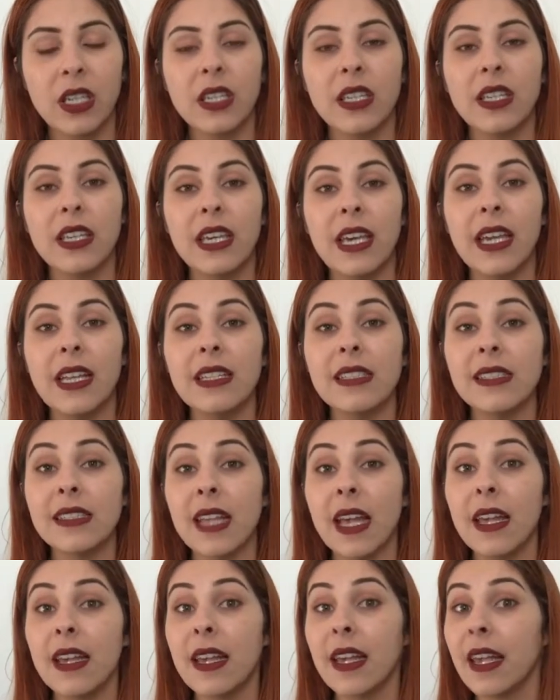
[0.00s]
que ele
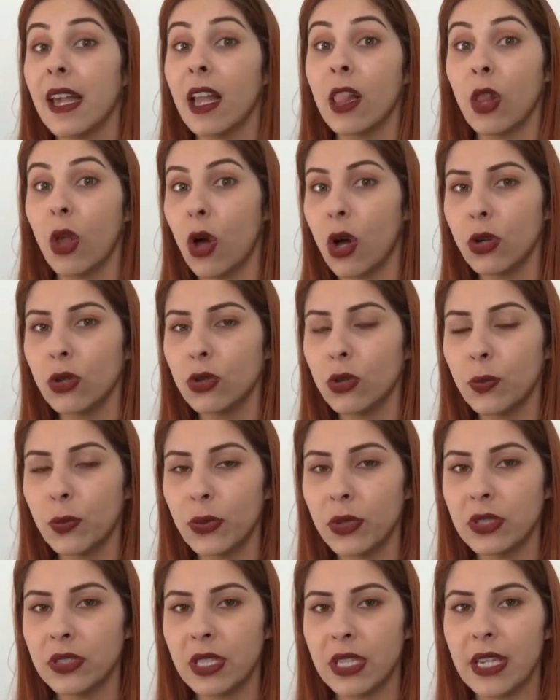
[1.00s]
sairia logo do
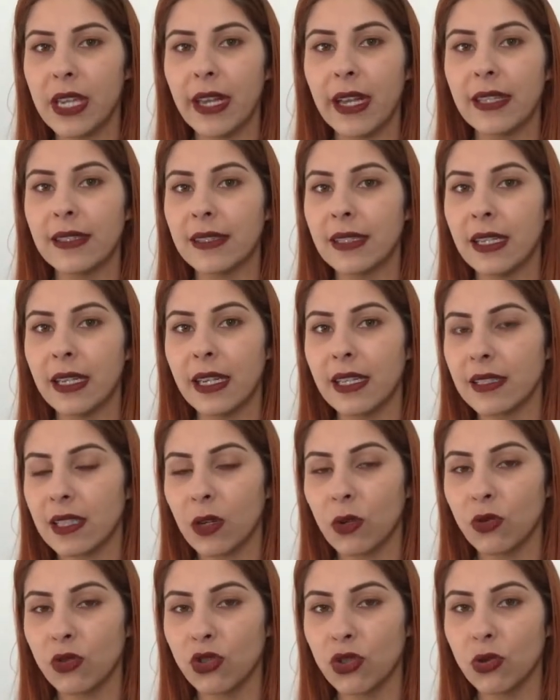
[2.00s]
poder assim que essa
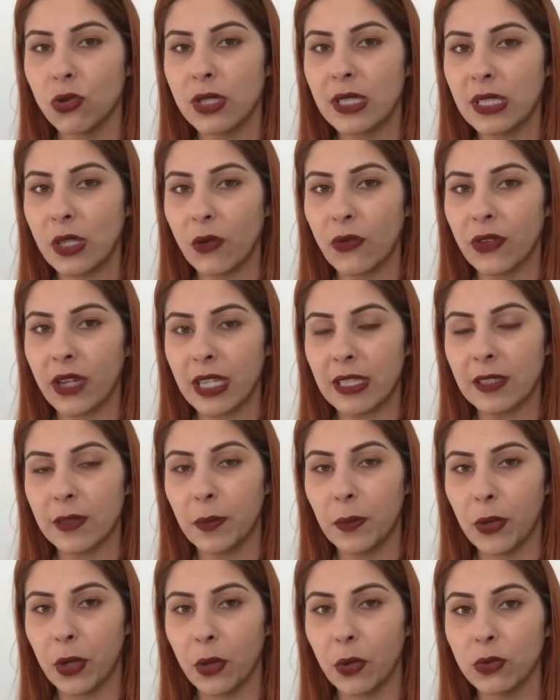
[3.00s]
Constituição ficasse
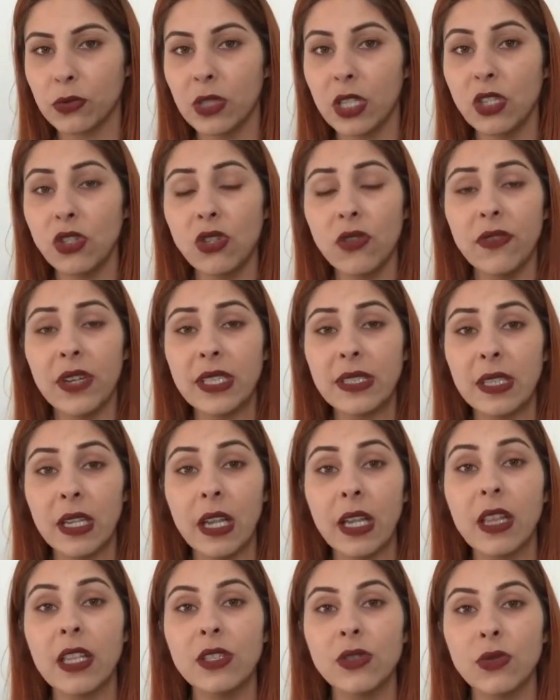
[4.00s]
pronta e tivessem
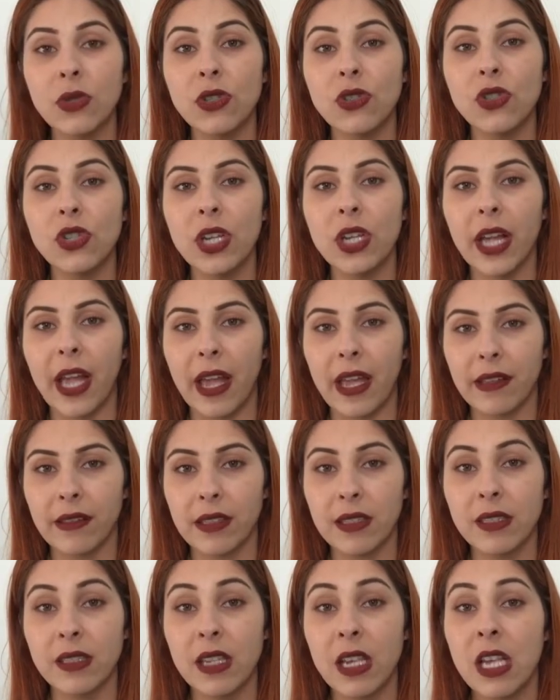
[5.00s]
eleições
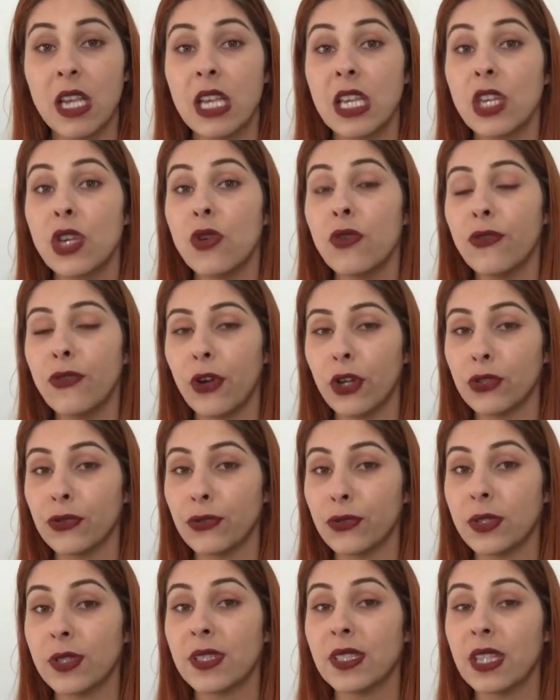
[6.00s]
diretas, que o voto
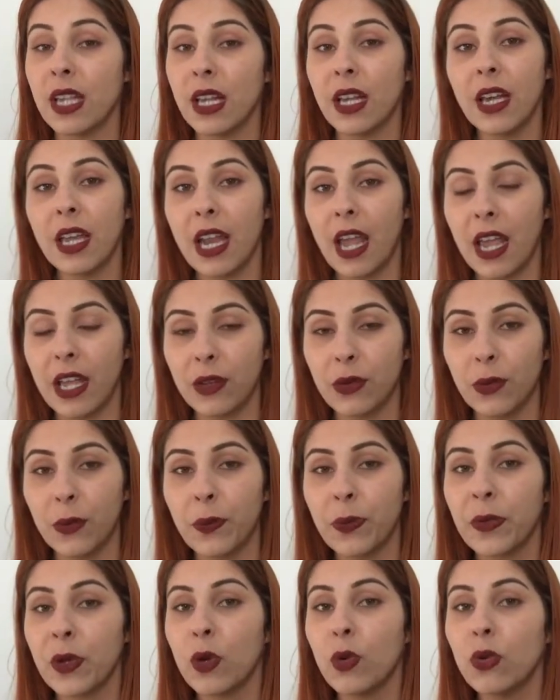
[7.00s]
fosse secreto,
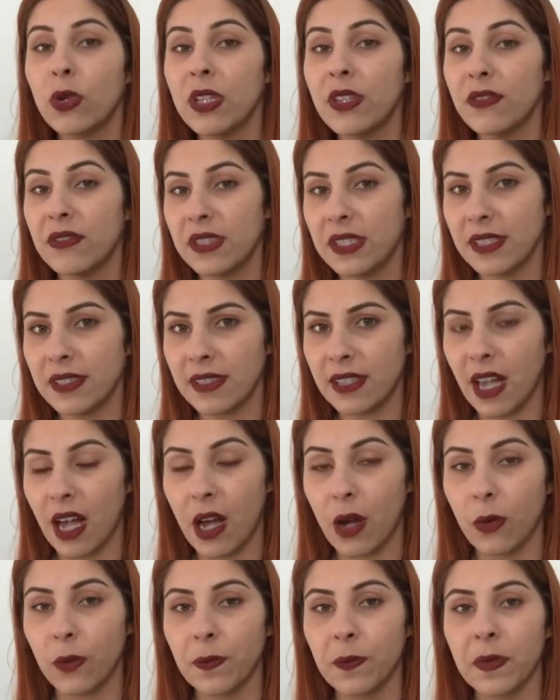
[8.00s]

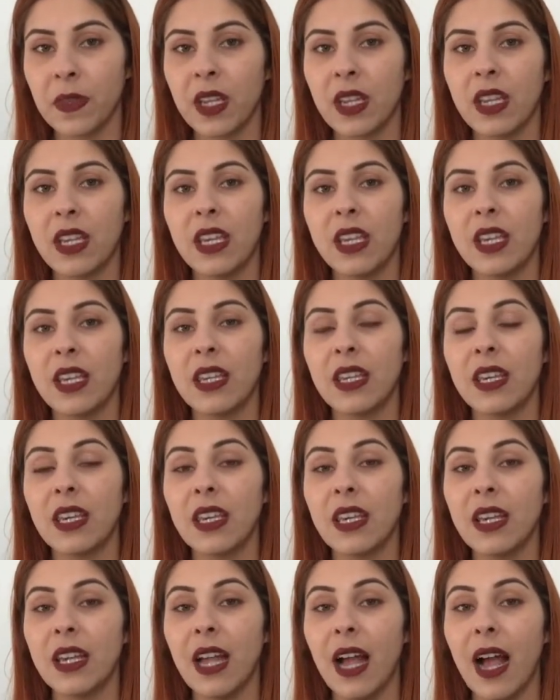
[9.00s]
universal e
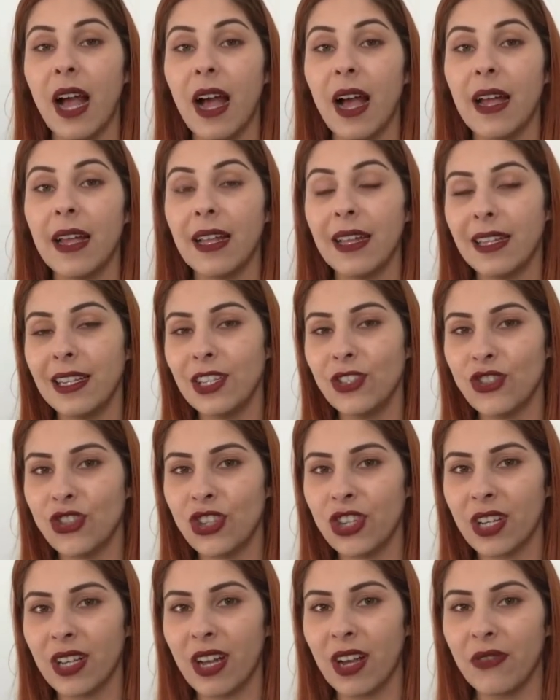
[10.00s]
que a elite
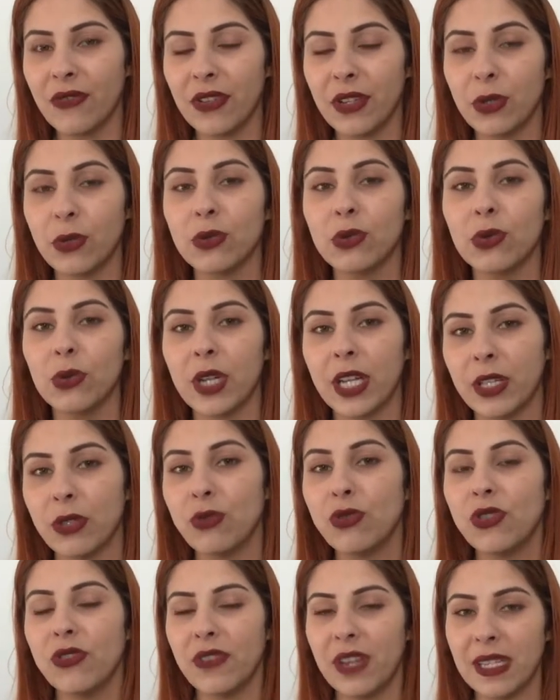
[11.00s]
cafeicultura não
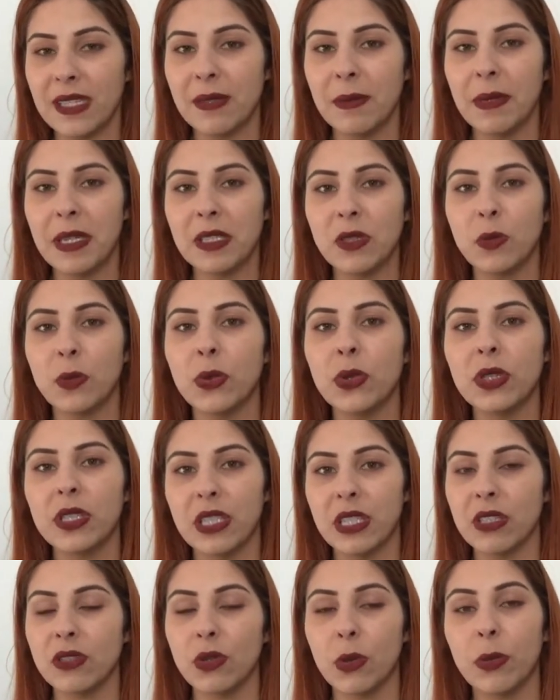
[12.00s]
tivesse mais no
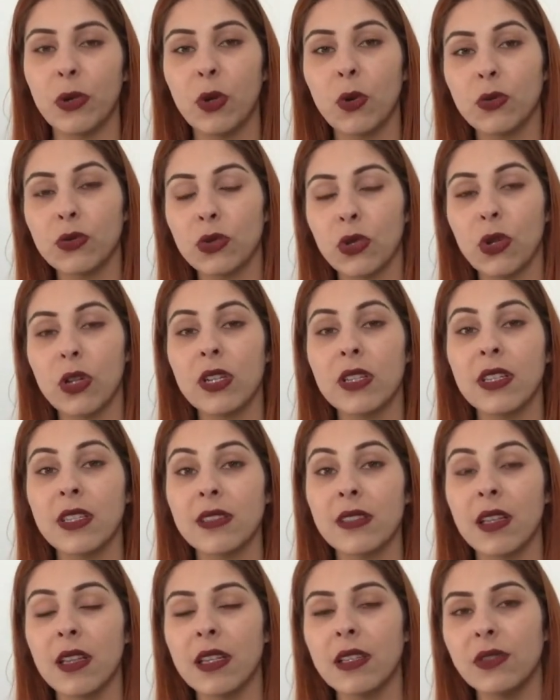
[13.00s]
poder sob controle das
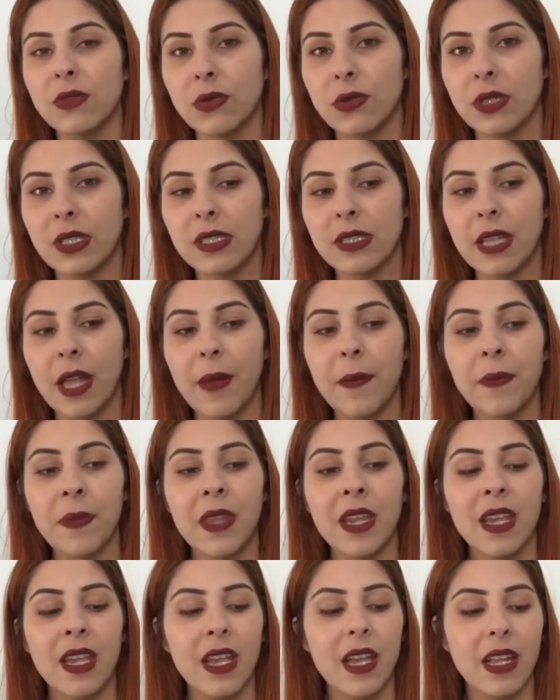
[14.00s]
eleições, né?
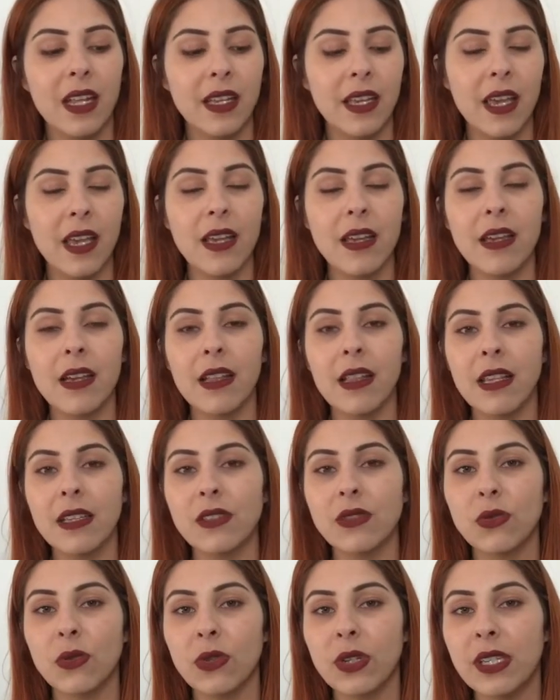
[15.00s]
Ele queria
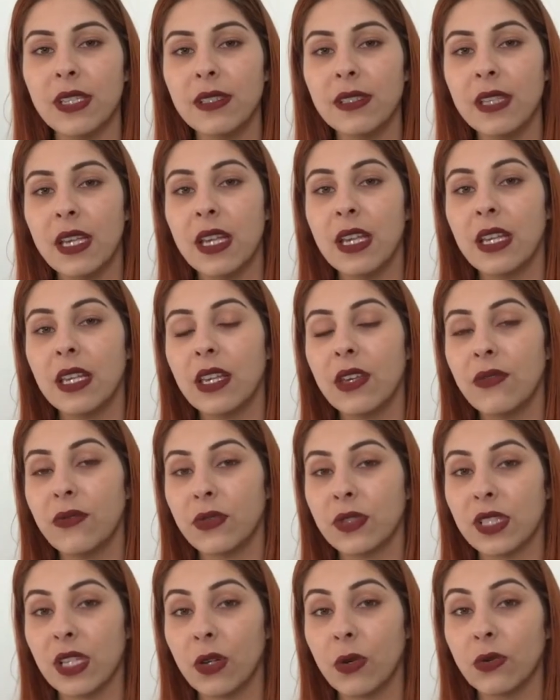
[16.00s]
eleições que
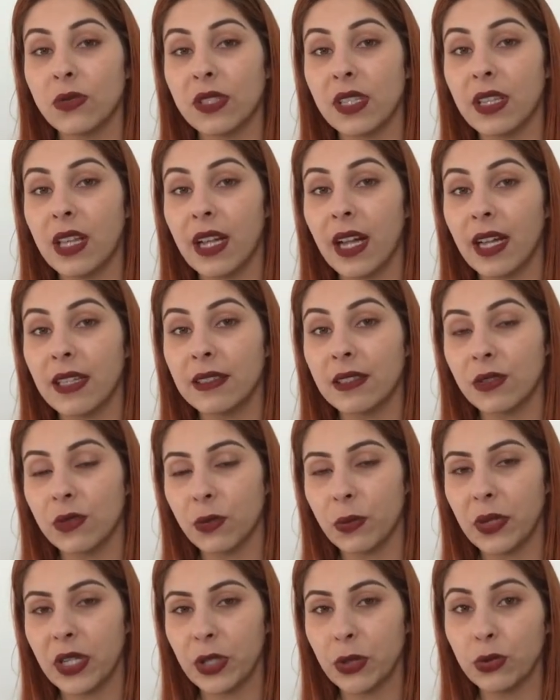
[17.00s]
fossem consideradas no
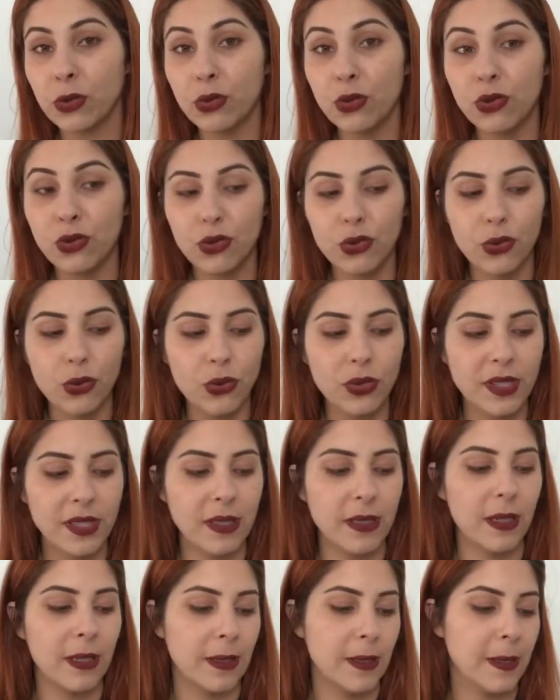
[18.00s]
período
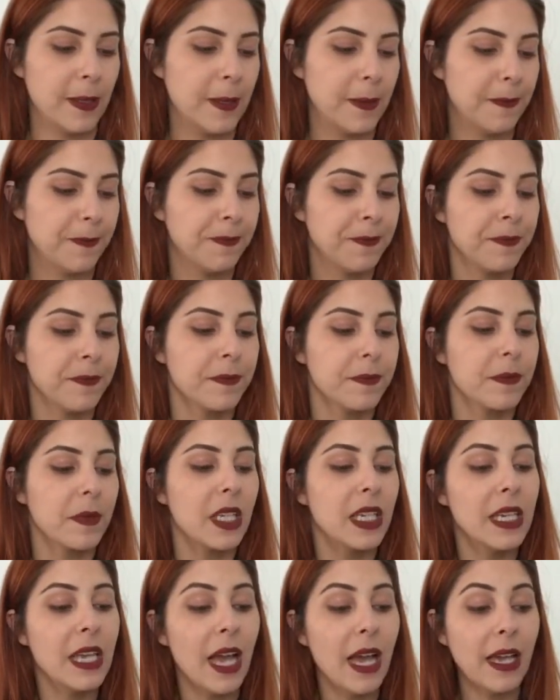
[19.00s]
justas.
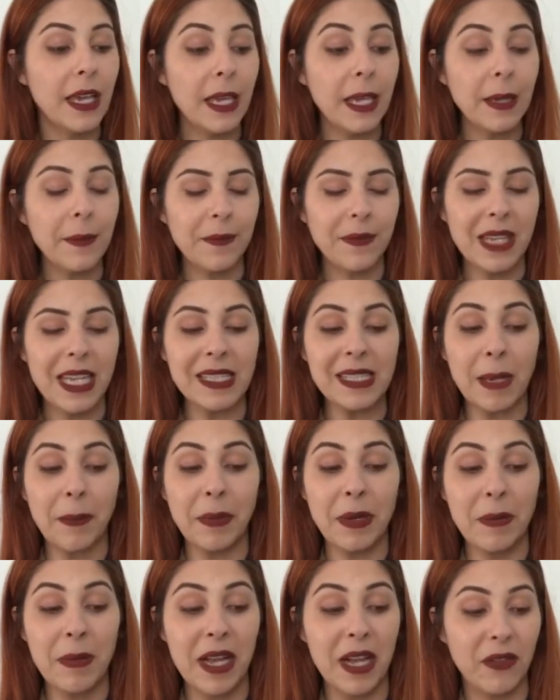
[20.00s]
E aí, nessa
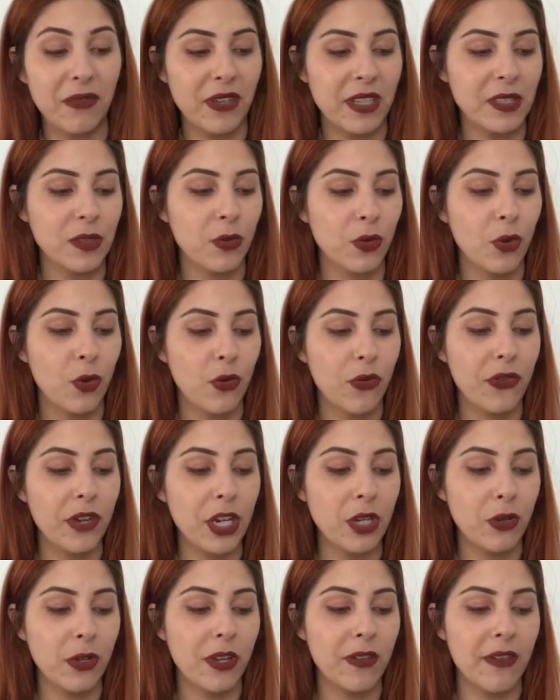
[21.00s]
primeira fase do
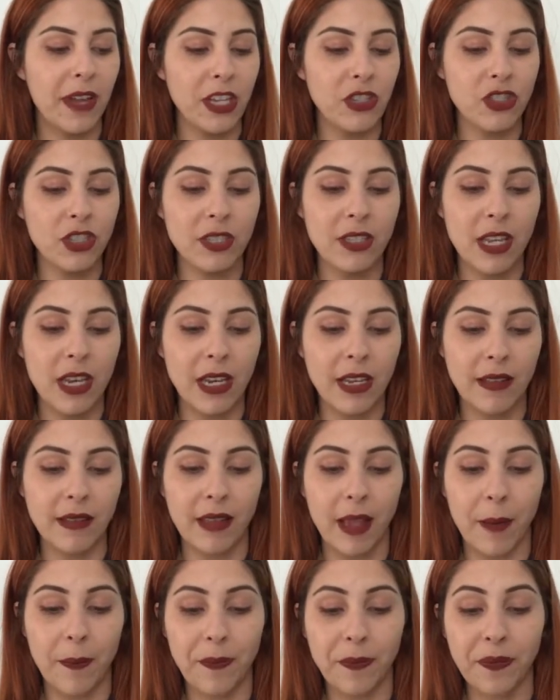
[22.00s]
governo, que vai de
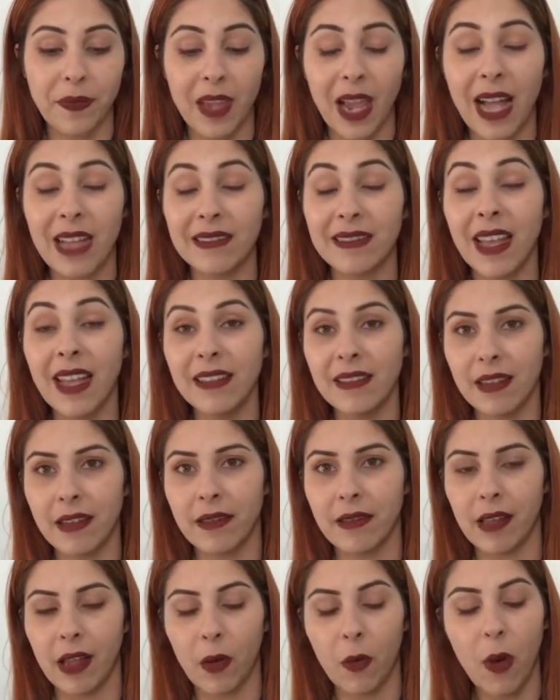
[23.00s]
30 até
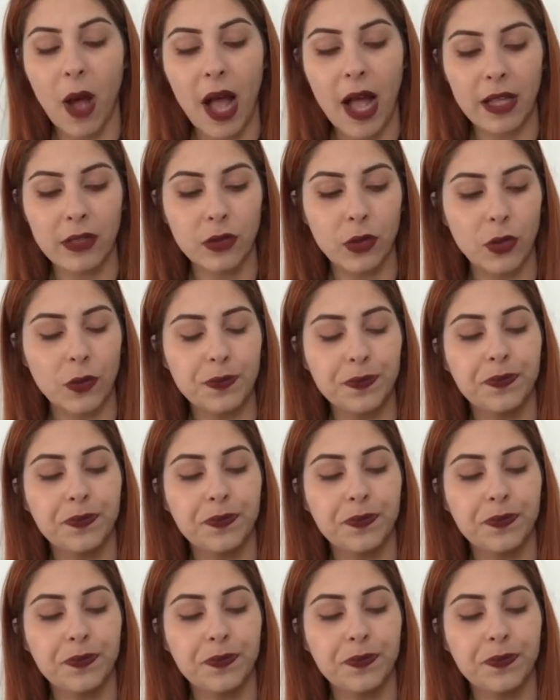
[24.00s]
34,